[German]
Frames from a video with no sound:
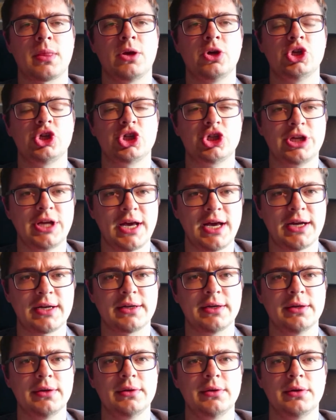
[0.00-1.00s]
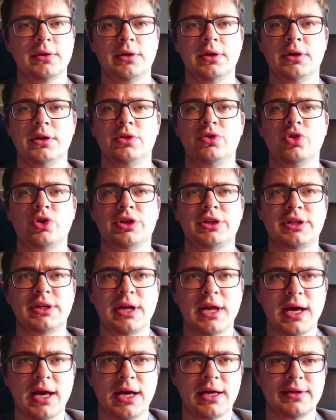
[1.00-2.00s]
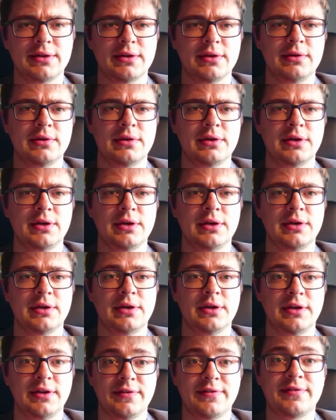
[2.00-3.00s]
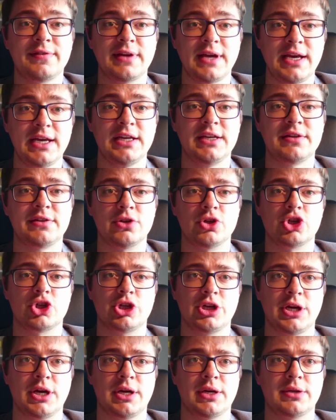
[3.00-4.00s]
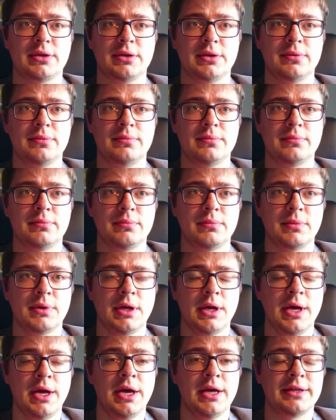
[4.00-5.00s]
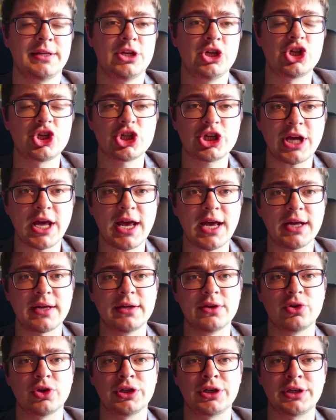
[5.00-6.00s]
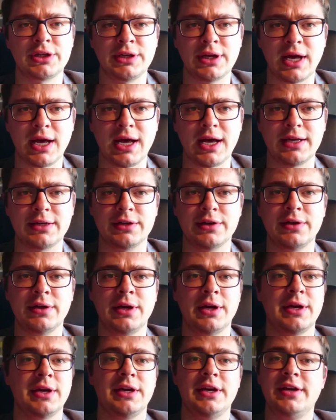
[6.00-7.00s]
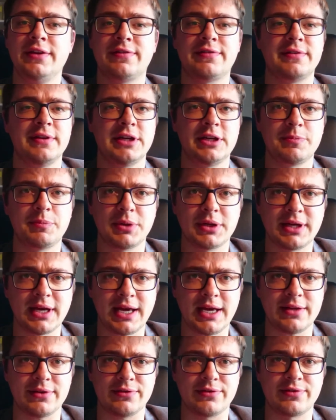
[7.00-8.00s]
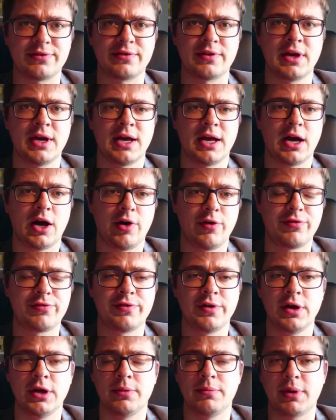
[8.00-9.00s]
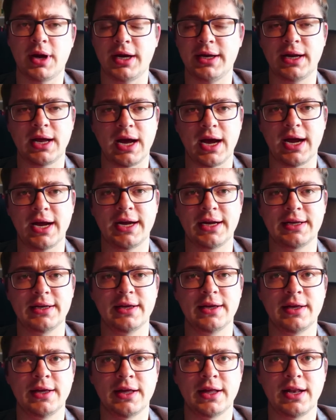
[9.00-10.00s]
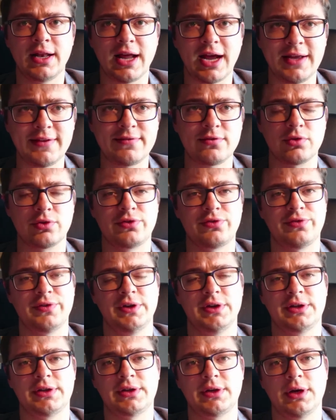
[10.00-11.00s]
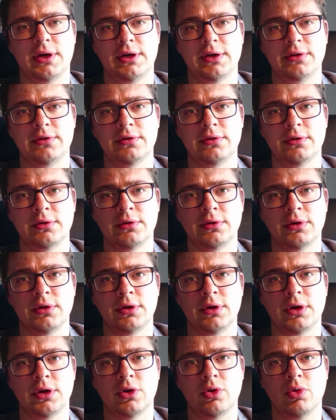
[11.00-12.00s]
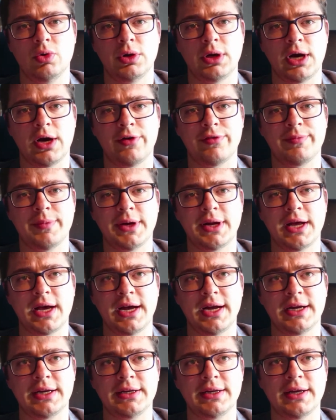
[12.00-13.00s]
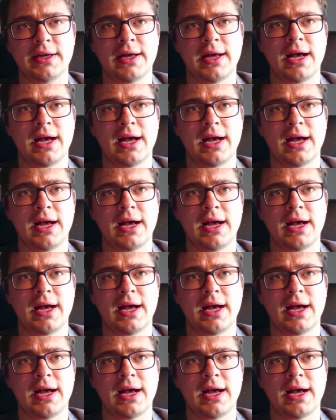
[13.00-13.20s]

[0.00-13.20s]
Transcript: Stärke durch Gnade ist echte Stärke. Denn Stärke durch Gnade ist nicht begrenzt auf meine eigene Leistungsfähigkeit oder auf meine eigene